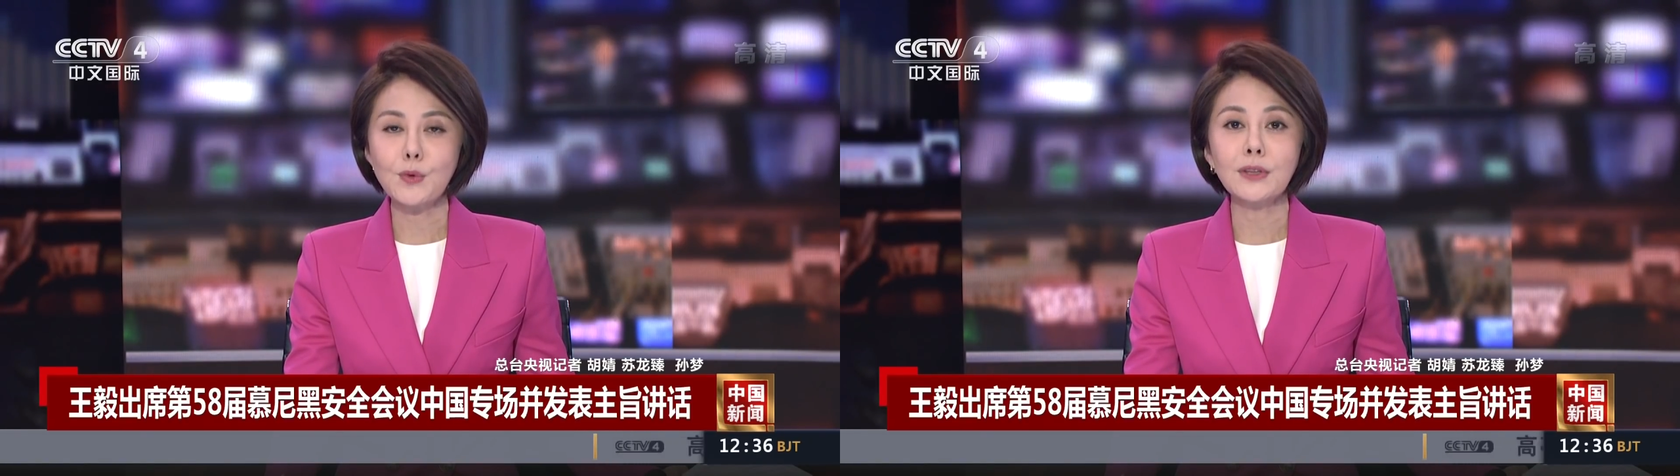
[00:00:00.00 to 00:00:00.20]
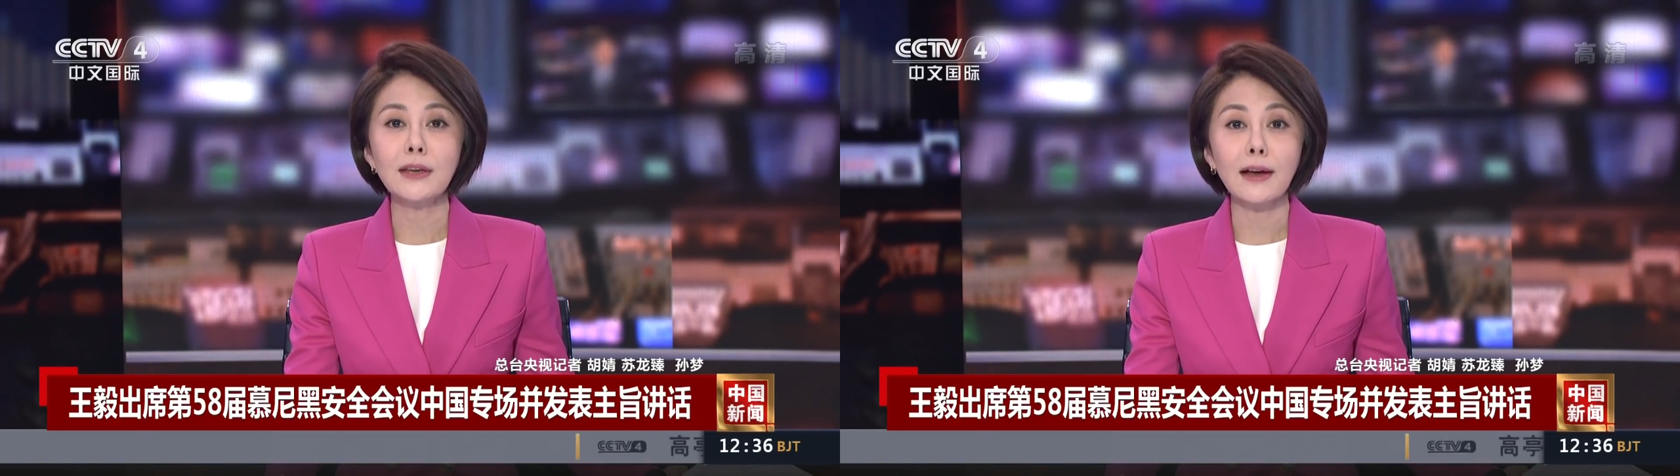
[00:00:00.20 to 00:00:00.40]

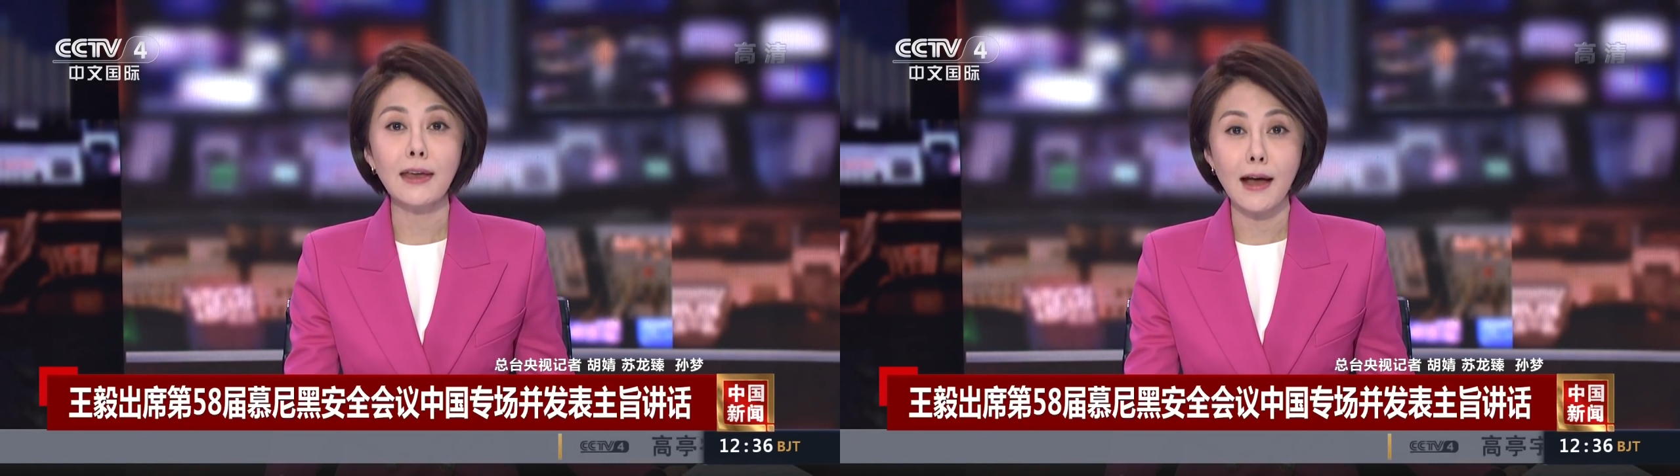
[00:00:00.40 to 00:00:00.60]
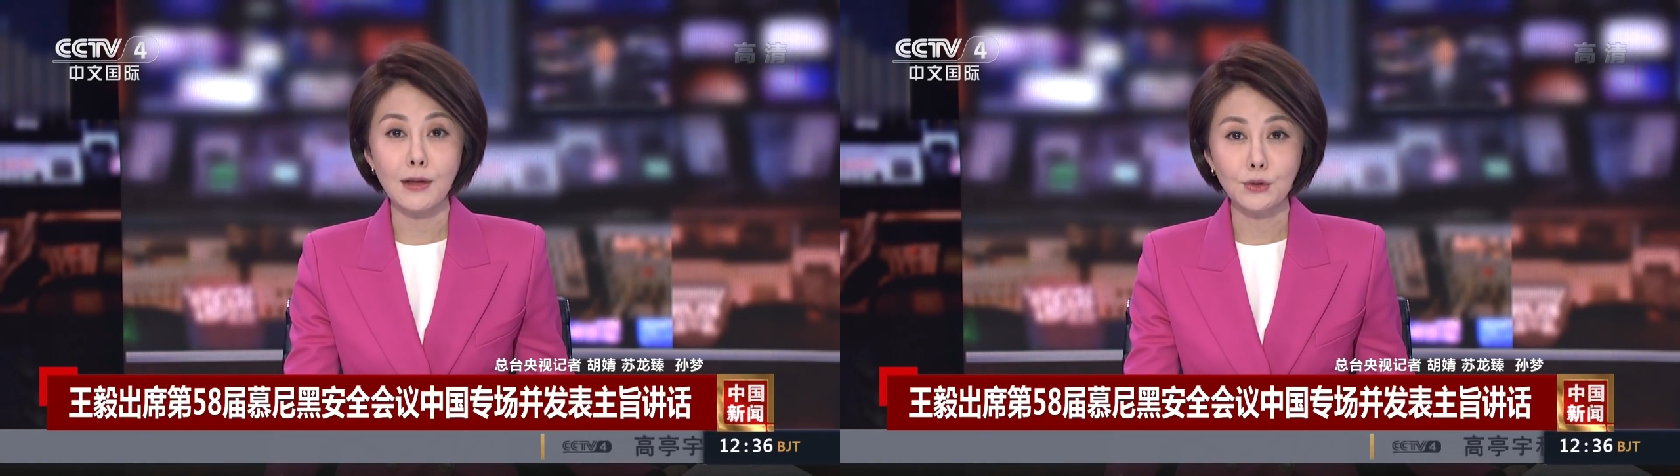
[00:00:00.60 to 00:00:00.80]
慕尼
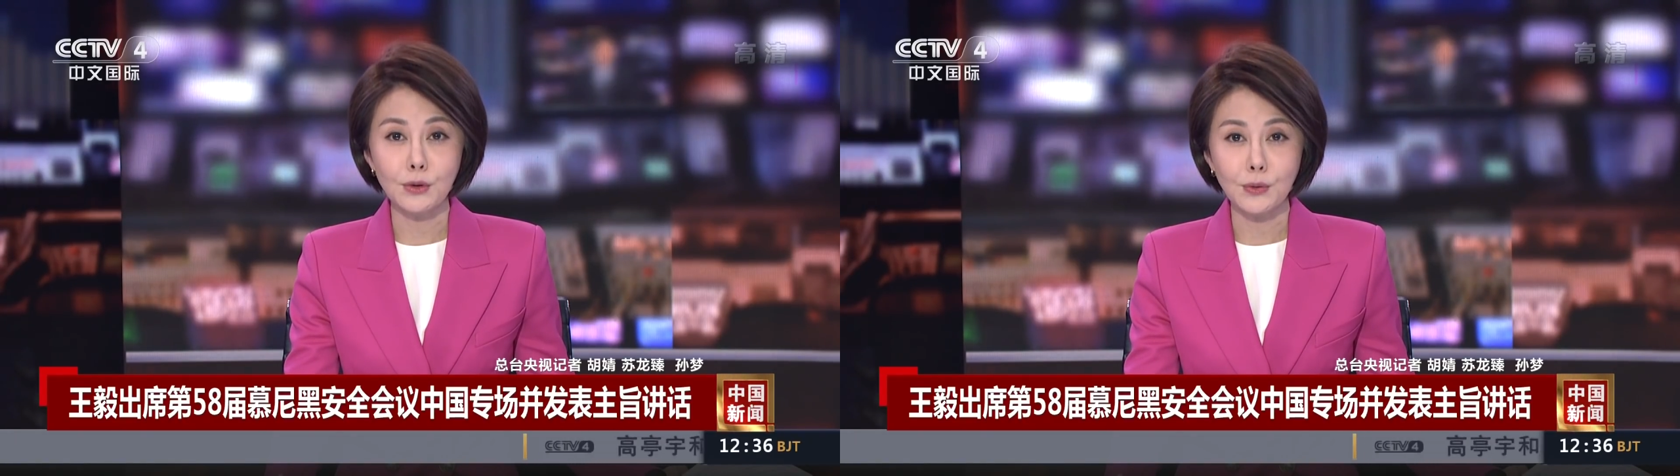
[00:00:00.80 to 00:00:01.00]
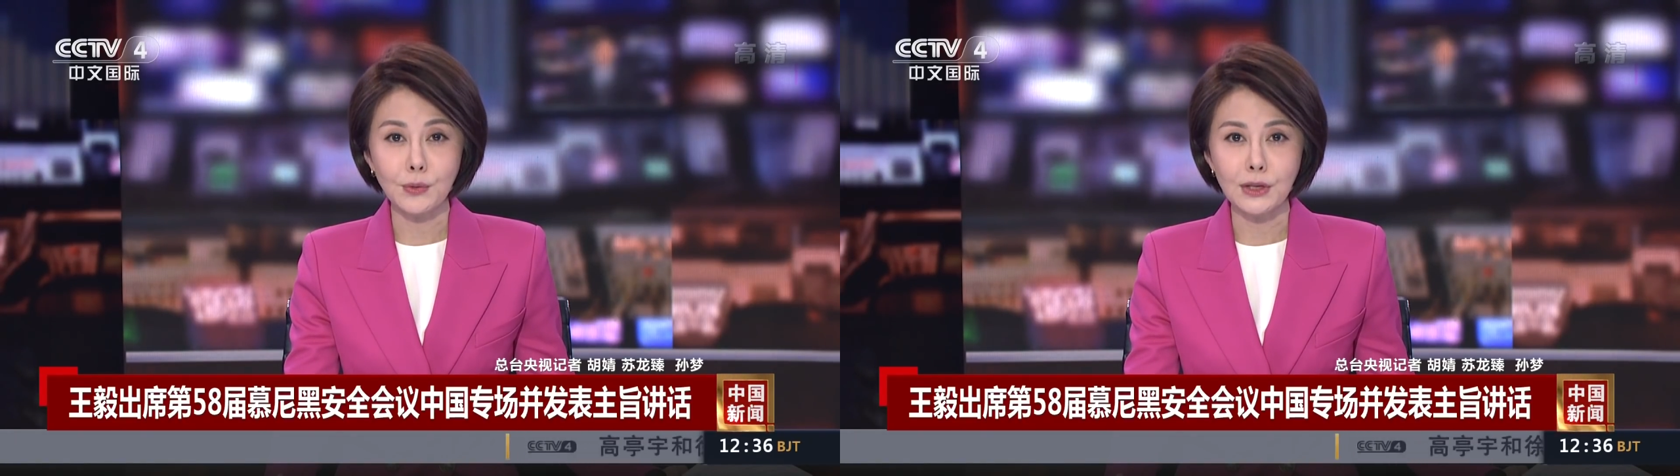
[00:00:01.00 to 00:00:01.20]
黑安
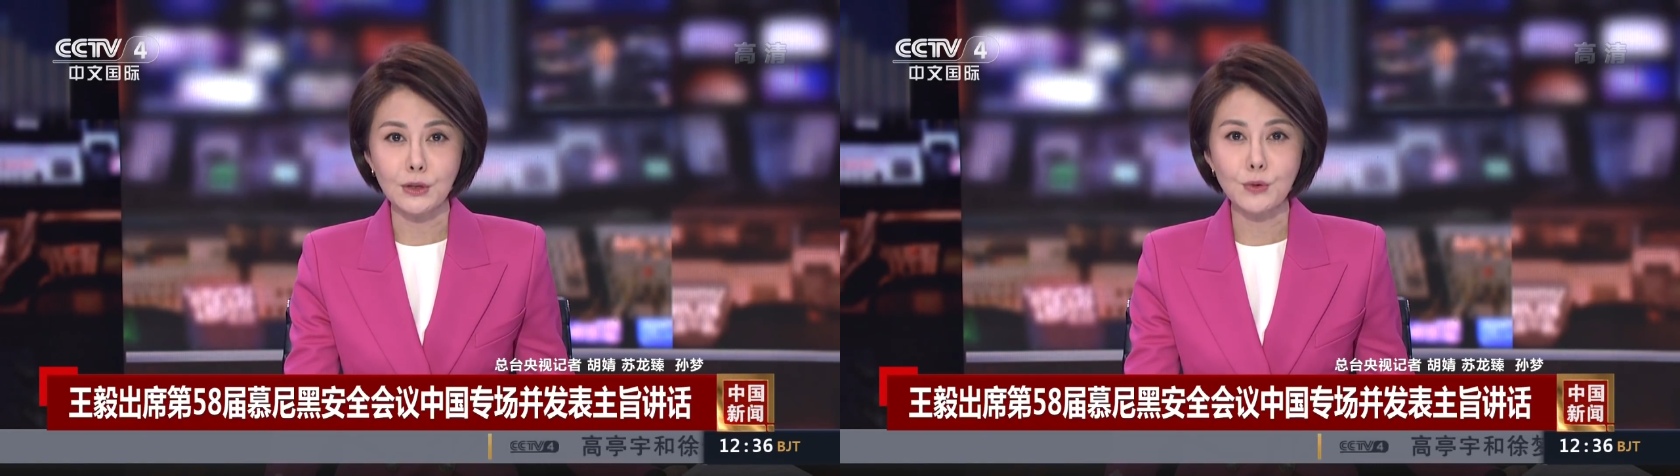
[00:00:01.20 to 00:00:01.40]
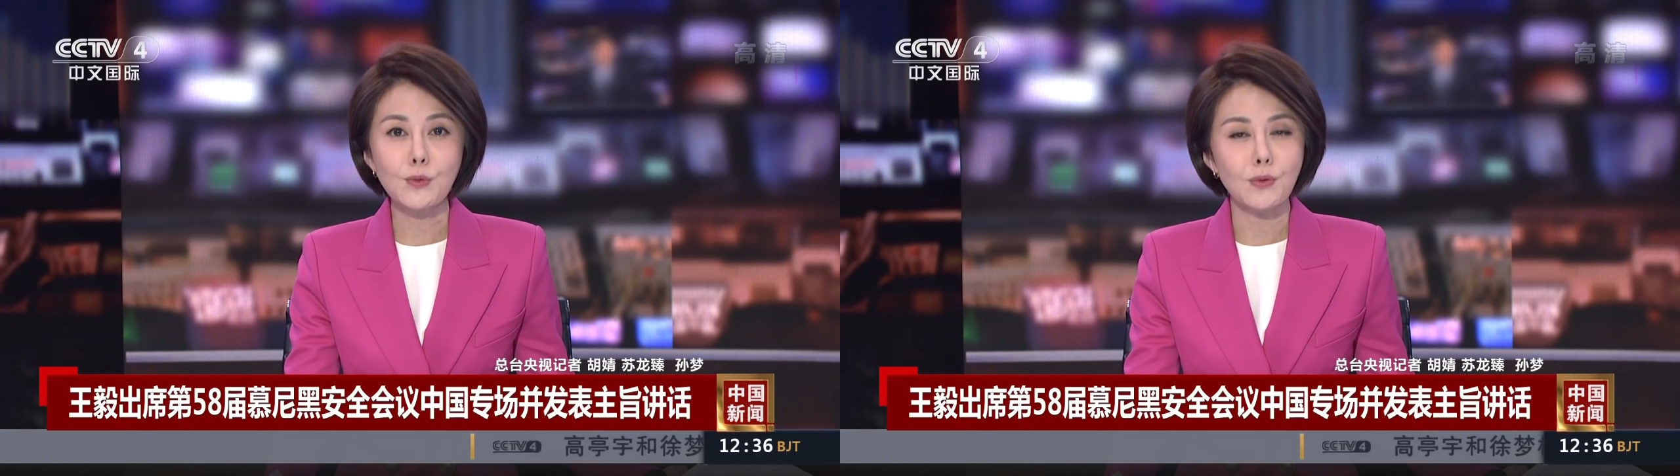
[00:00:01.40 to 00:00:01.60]
全会
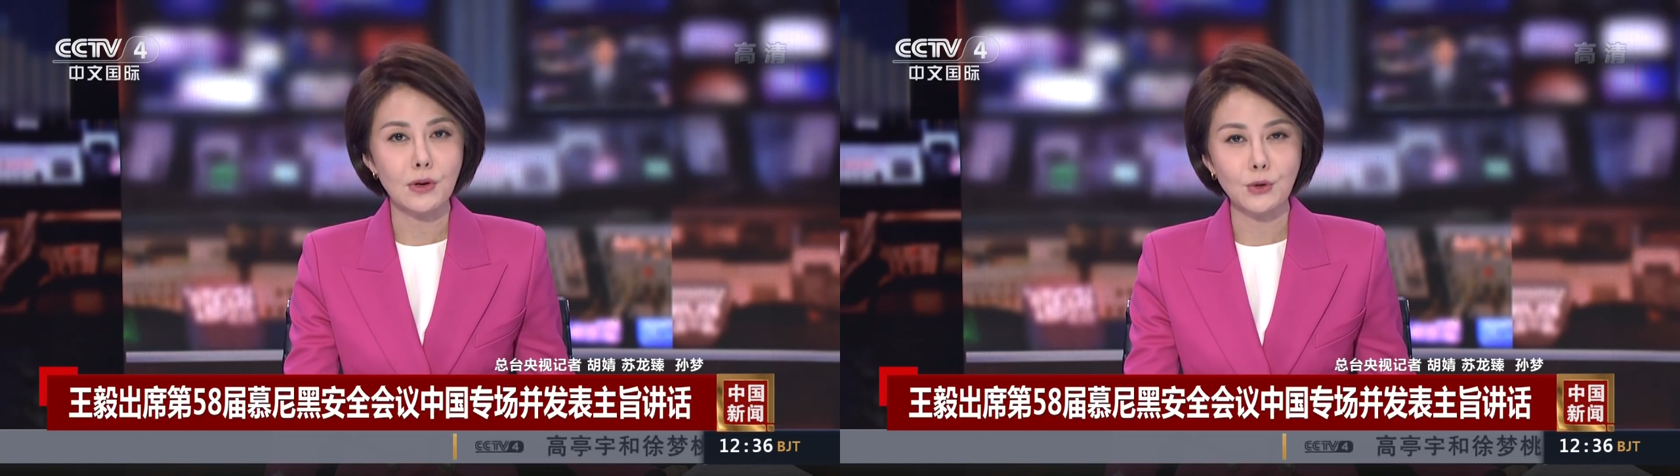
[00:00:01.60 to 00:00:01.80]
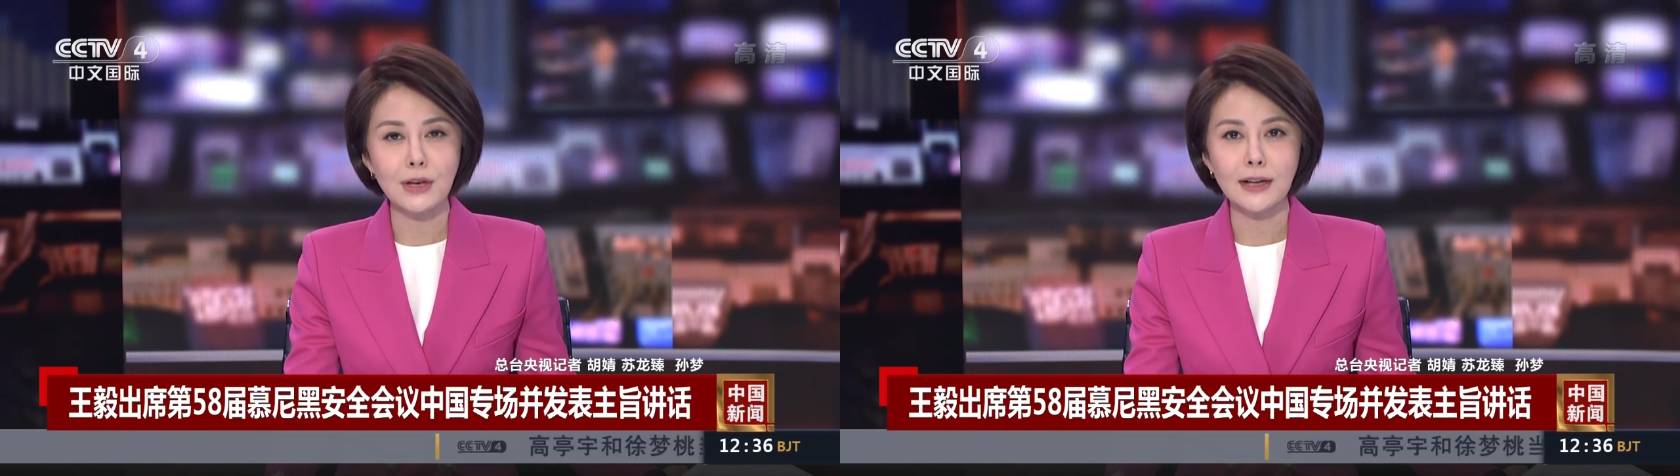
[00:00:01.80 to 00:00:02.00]
议中
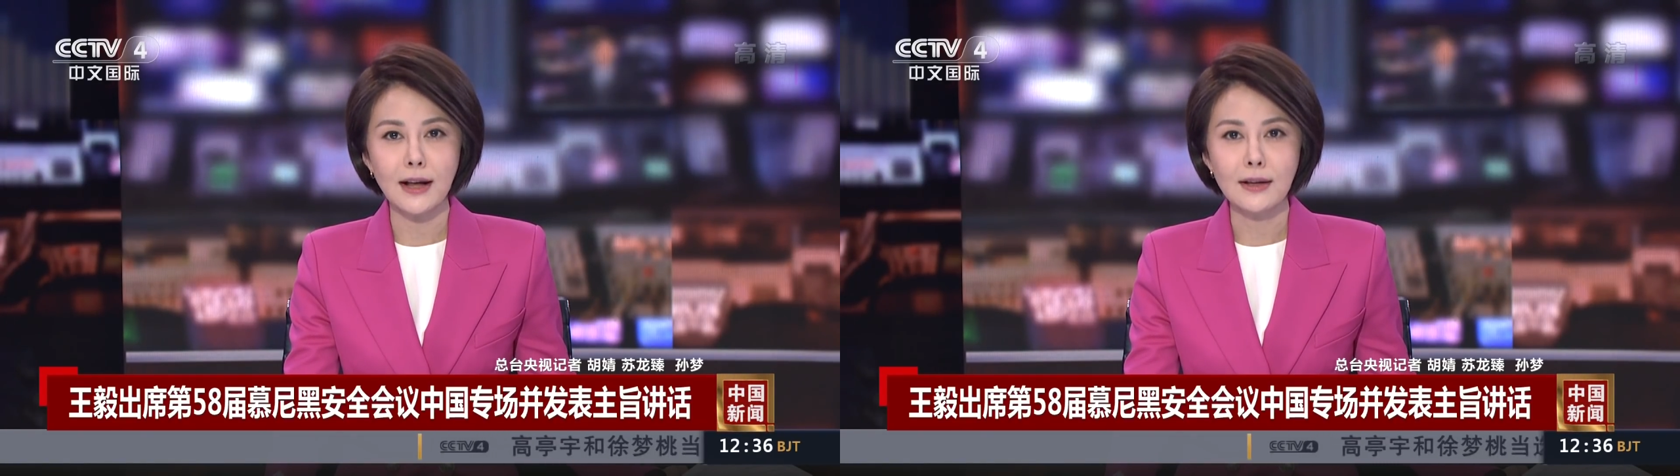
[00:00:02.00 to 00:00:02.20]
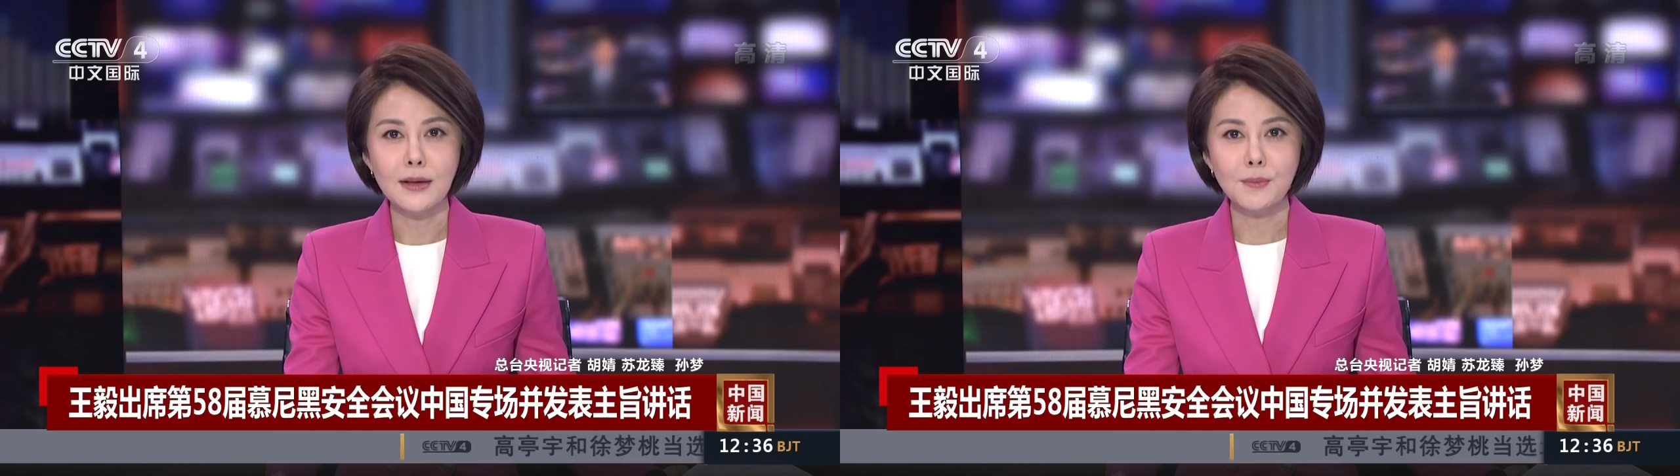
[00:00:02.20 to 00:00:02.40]
国专
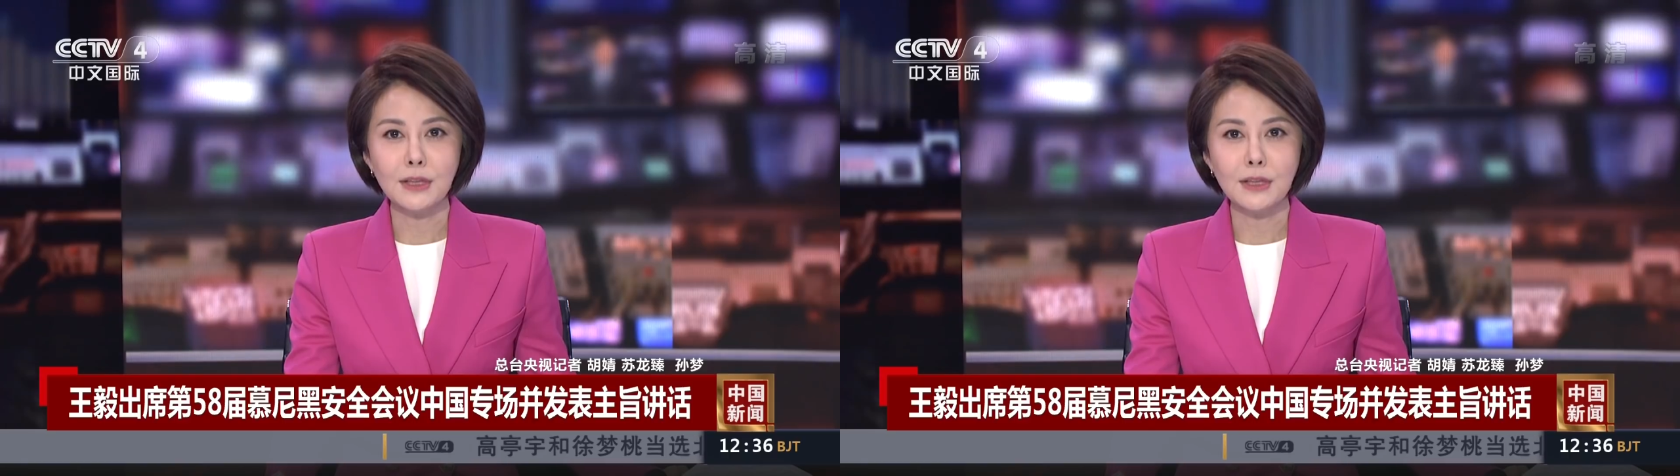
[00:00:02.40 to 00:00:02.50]
场，